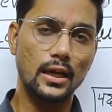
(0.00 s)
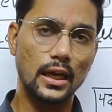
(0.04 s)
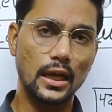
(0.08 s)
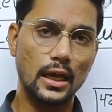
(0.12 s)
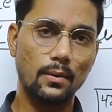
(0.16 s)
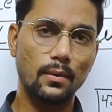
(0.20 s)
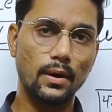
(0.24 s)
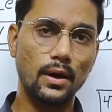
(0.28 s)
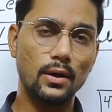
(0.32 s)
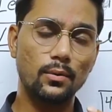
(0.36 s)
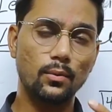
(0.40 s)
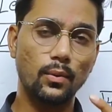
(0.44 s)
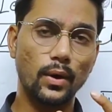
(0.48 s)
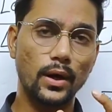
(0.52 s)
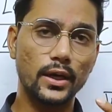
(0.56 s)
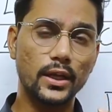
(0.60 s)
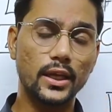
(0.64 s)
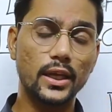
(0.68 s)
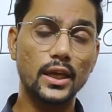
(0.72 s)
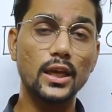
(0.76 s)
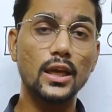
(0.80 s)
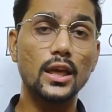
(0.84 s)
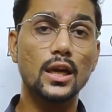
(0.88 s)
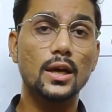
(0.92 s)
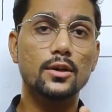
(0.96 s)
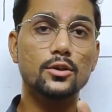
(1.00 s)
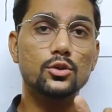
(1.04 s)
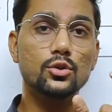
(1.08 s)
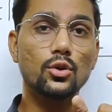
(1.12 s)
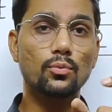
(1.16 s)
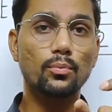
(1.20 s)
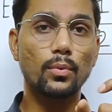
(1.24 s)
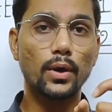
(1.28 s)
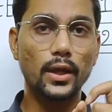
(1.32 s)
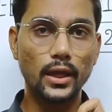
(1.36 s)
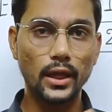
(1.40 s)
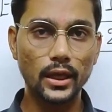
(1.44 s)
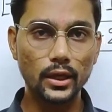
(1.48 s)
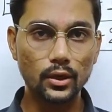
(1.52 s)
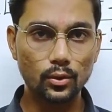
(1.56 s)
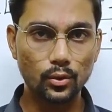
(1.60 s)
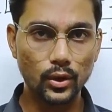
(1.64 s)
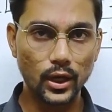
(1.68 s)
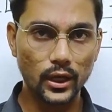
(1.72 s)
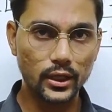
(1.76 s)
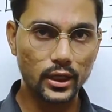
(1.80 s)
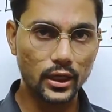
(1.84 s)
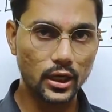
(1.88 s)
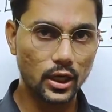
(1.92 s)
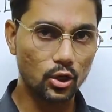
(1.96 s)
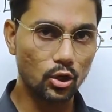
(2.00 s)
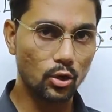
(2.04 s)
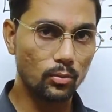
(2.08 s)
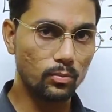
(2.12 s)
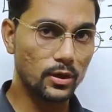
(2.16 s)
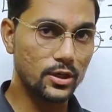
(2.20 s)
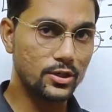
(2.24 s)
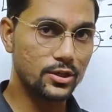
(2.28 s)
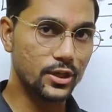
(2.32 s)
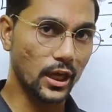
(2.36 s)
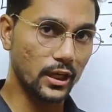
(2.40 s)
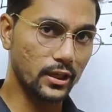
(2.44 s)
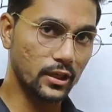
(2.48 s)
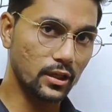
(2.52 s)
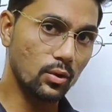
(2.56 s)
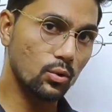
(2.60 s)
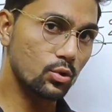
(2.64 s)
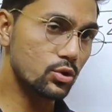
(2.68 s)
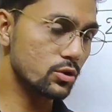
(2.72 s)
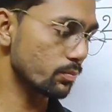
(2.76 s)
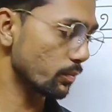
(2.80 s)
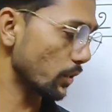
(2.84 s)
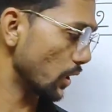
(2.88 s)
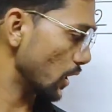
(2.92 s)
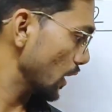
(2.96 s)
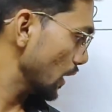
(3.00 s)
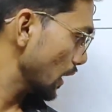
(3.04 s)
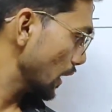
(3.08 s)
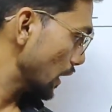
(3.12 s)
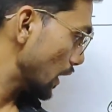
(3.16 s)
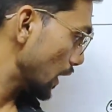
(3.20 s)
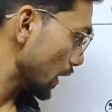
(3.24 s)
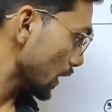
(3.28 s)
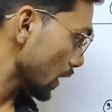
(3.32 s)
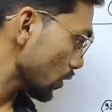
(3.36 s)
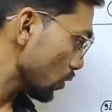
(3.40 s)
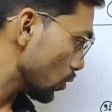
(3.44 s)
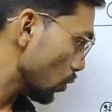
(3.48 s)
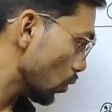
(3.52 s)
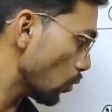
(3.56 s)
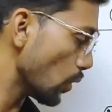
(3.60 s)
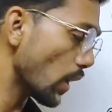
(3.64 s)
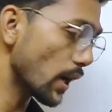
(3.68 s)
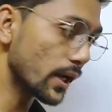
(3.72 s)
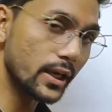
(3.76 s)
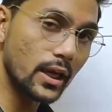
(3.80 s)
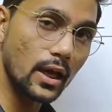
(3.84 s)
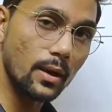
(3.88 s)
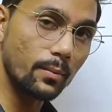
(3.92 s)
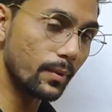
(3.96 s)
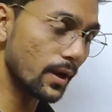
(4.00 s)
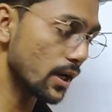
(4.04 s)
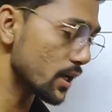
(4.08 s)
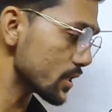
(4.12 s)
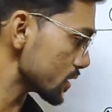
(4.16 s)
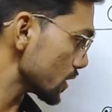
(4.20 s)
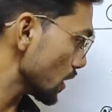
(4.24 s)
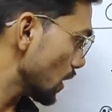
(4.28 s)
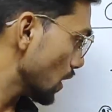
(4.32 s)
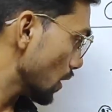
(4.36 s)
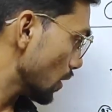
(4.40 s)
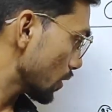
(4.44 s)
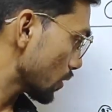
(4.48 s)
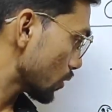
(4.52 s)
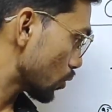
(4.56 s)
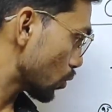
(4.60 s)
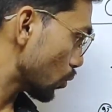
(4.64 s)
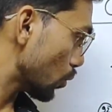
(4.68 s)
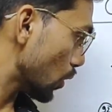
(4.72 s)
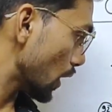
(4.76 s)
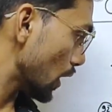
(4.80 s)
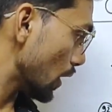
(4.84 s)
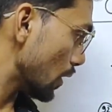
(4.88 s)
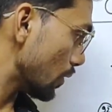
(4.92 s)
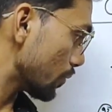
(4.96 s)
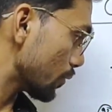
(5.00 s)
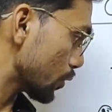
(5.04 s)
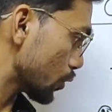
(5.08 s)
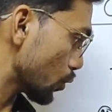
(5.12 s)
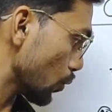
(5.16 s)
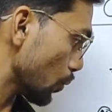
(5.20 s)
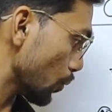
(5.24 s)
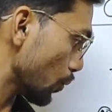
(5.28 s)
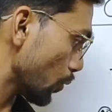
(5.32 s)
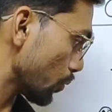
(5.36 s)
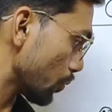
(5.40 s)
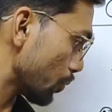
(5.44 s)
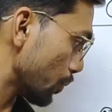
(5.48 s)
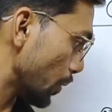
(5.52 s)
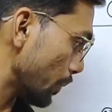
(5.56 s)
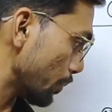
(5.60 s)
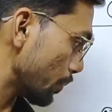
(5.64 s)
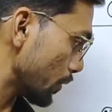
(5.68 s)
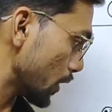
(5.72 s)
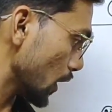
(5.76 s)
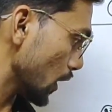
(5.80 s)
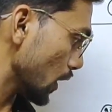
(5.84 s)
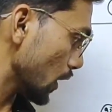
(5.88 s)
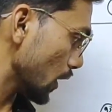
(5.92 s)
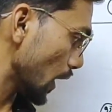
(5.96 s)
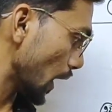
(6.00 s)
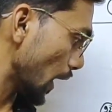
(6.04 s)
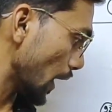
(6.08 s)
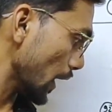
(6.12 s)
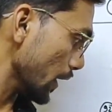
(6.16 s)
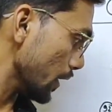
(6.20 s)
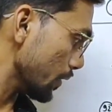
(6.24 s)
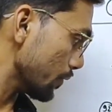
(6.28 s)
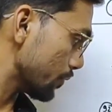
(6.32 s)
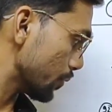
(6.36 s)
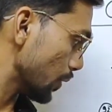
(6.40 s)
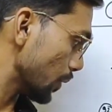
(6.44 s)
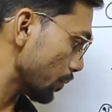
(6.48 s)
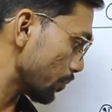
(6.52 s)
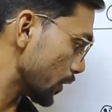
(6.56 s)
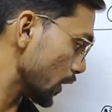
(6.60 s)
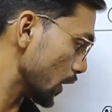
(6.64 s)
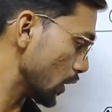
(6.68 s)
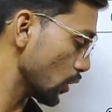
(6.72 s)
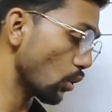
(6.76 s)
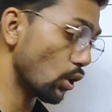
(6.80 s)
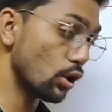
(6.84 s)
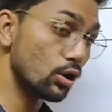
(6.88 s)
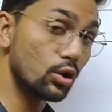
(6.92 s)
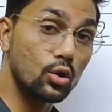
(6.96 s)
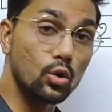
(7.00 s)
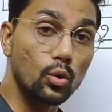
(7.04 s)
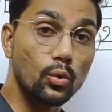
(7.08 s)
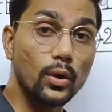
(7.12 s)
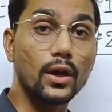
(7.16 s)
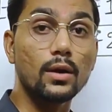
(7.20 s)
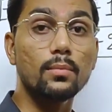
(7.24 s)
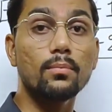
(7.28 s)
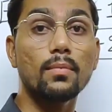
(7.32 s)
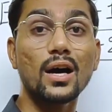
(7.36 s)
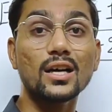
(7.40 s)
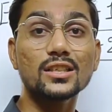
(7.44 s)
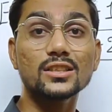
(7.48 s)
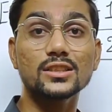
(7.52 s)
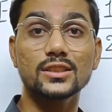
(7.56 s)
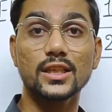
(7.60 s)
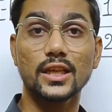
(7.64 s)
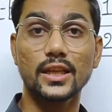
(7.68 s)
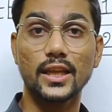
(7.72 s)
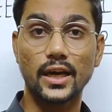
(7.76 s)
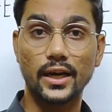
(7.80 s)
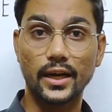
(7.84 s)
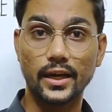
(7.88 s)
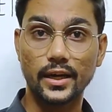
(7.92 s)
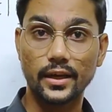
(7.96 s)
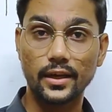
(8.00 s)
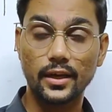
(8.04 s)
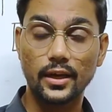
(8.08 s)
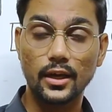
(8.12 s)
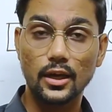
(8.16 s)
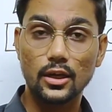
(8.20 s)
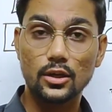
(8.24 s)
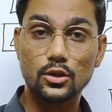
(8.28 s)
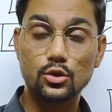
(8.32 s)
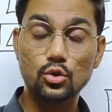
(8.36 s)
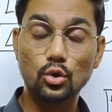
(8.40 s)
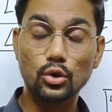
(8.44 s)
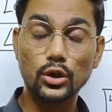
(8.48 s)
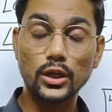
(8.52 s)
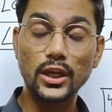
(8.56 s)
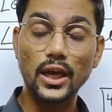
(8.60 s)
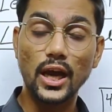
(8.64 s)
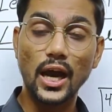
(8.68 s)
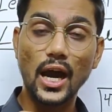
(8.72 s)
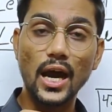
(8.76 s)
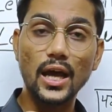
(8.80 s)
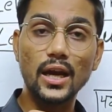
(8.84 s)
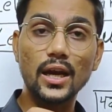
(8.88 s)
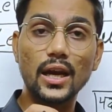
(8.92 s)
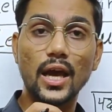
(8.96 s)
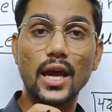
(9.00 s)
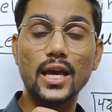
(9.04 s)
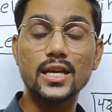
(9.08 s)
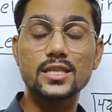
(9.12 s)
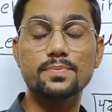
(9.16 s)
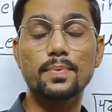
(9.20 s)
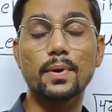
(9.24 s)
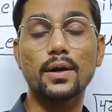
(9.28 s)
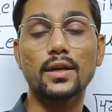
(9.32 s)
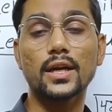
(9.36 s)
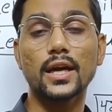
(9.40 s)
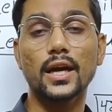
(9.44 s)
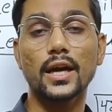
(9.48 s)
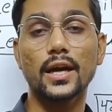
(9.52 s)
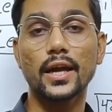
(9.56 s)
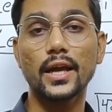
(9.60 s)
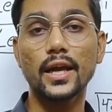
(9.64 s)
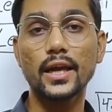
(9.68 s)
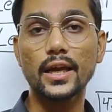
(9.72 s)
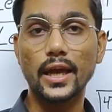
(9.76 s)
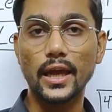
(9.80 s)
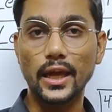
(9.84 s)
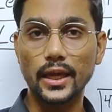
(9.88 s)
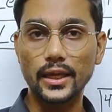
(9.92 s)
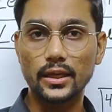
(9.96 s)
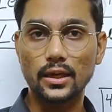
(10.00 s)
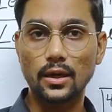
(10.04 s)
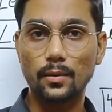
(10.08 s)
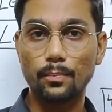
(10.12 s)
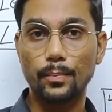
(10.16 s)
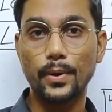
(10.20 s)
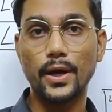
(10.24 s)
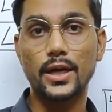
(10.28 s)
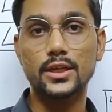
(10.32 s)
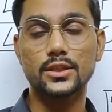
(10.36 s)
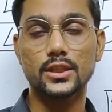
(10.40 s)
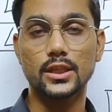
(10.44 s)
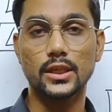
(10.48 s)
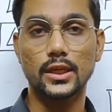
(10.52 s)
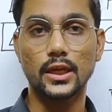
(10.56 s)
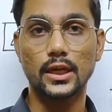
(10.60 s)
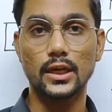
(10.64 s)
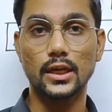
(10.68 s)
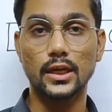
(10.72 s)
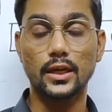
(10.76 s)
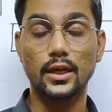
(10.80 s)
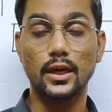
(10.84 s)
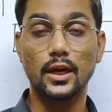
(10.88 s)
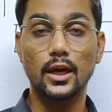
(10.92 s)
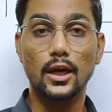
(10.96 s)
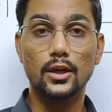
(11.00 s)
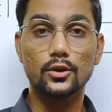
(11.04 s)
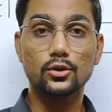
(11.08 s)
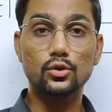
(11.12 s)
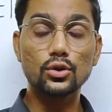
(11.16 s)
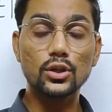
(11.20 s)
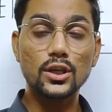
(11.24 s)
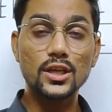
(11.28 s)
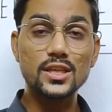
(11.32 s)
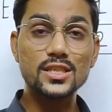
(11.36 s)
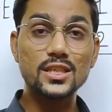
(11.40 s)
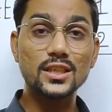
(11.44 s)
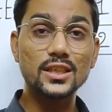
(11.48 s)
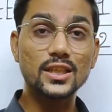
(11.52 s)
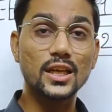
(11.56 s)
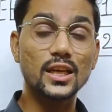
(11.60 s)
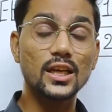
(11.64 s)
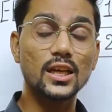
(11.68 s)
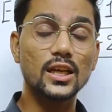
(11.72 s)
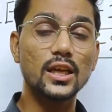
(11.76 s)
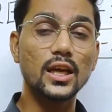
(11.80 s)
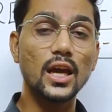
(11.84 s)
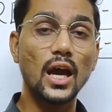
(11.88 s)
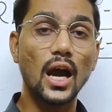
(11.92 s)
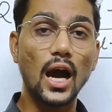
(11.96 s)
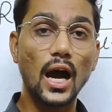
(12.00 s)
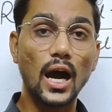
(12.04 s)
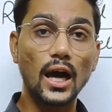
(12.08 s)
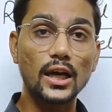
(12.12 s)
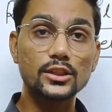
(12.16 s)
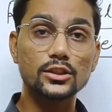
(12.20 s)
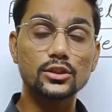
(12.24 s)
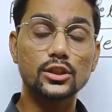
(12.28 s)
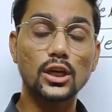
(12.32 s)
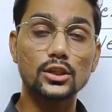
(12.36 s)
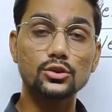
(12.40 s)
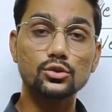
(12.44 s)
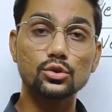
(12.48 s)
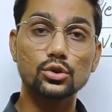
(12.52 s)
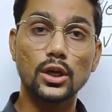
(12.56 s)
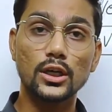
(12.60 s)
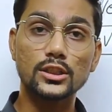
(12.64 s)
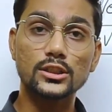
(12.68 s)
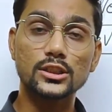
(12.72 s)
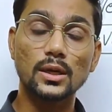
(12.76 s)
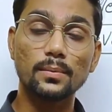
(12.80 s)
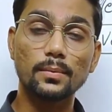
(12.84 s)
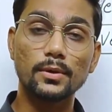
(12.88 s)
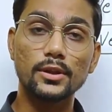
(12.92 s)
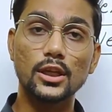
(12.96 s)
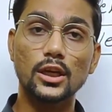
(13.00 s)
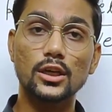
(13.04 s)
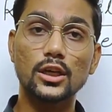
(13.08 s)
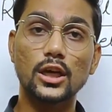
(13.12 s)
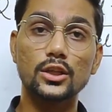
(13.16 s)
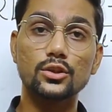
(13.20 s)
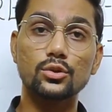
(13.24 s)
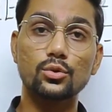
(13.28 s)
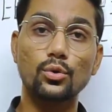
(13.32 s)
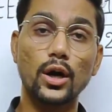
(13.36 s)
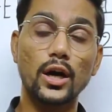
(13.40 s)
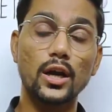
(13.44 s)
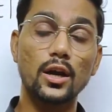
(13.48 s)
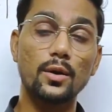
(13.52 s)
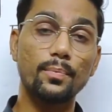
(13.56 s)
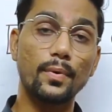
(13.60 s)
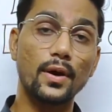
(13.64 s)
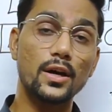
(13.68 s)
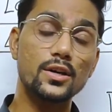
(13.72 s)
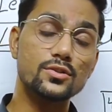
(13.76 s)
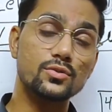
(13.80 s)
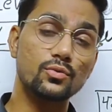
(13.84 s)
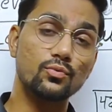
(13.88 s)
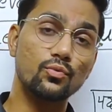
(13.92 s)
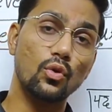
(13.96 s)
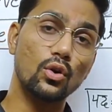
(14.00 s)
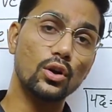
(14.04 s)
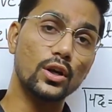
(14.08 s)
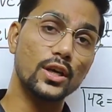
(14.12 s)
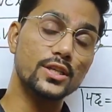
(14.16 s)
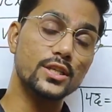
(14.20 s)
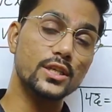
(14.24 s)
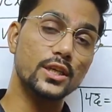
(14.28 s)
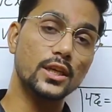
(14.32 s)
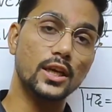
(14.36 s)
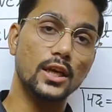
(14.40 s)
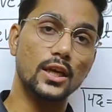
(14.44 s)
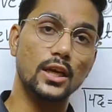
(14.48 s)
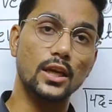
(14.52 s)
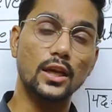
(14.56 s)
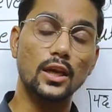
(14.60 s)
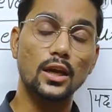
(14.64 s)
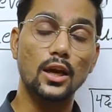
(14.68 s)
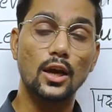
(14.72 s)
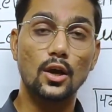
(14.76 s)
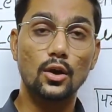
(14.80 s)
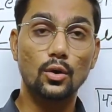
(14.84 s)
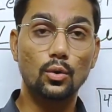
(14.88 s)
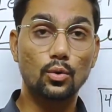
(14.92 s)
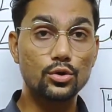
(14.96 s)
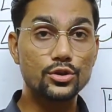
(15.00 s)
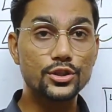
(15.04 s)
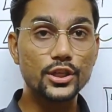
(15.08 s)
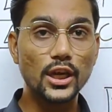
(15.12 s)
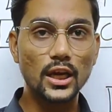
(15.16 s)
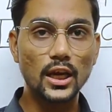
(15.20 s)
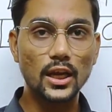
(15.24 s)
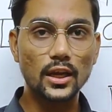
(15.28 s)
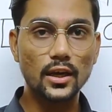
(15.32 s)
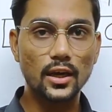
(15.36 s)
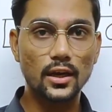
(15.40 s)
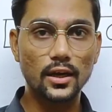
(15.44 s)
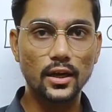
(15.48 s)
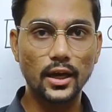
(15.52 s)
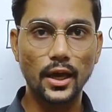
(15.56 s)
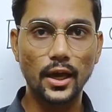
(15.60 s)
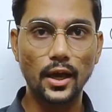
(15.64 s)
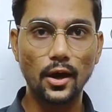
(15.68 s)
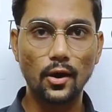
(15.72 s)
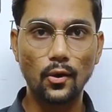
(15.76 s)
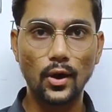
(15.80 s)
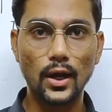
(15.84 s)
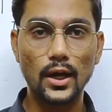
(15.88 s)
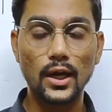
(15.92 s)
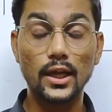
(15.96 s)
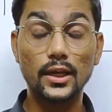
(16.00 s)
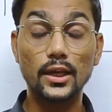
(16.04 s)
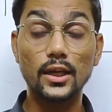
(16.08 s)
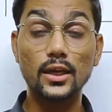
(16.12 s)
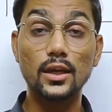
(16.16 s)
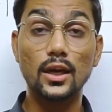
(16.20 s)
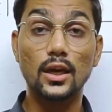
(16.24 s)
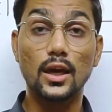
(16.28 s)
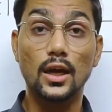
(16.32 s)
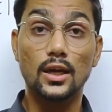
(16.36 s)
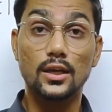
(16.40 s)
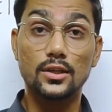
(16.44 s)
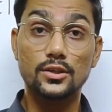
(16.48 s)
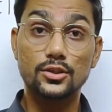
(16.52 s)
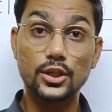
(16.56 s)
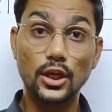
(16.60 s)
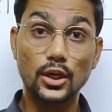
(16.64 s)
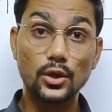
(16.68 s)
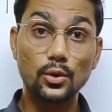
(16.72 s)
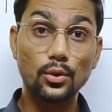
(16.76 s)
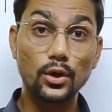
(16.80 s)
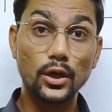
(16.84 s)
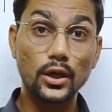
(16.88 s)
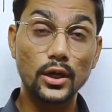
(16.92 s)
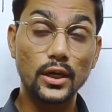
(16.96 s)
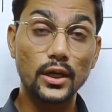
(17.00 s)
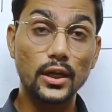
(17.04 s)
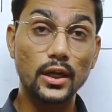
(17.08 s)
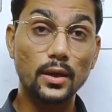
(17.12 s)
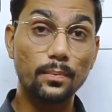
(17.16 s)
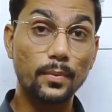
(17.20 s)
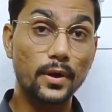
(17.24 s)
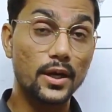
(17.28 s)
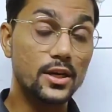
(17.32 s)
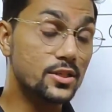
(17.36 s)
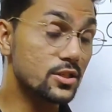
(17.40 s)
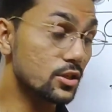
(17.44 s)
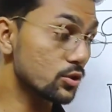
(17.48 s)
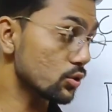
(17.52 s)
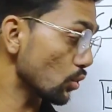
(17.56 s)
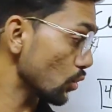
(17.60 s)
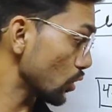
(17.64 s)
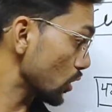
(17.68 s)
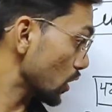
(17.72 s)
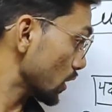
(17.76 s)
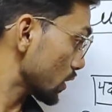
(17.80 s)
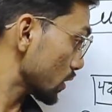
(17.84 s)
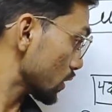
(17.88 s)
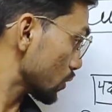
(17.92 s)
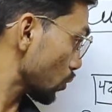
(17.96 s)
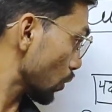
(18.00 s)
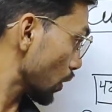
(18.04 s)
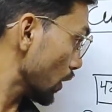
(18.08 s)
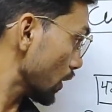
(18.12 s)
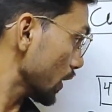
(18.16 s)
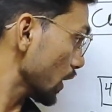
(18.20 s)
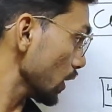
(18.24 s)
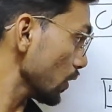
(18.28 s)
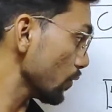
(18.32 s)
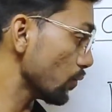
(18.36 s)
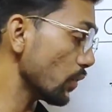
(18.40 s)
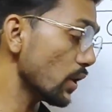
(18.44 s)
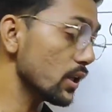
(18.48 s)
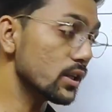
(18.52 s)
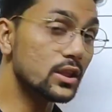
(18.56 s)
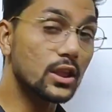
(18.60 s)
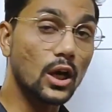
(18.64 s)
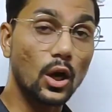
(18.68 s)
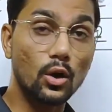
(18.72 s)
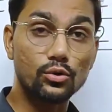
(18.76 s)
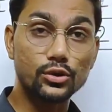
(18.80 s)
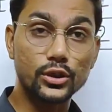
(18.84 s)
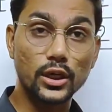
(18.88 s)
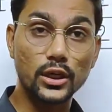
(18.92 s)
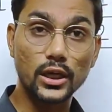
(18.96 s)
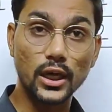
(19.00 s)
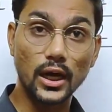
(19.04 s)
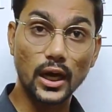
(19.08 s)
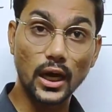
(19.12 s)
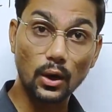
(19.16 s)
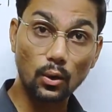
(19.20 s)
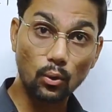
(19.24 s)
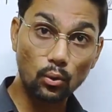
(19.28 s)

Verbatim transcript: लेवल वन की जो एक गुना की कट ऑफ लिस्ट आएगी उसमें लेकिन हुआ क्या फ्रेंड्स ट्वेल्व टू फिफ्टीन नाइन फिफ्टीन और ट्वेल्व मार्क्स ज़्यादा गए जो कि अनएक्सपेक्टेड है एक अभ्यर्थी के लिए तो किसी के लिए आज का जो रक्षाबंधन का त्यौहार है फ्रेंड्स वो किसी के लिए खुशियाँ लेकर के आया हुआ लेकिन ज़रूरी नहीं है फ्रेंड्स जो ट्वेंटी वन थाउजेंड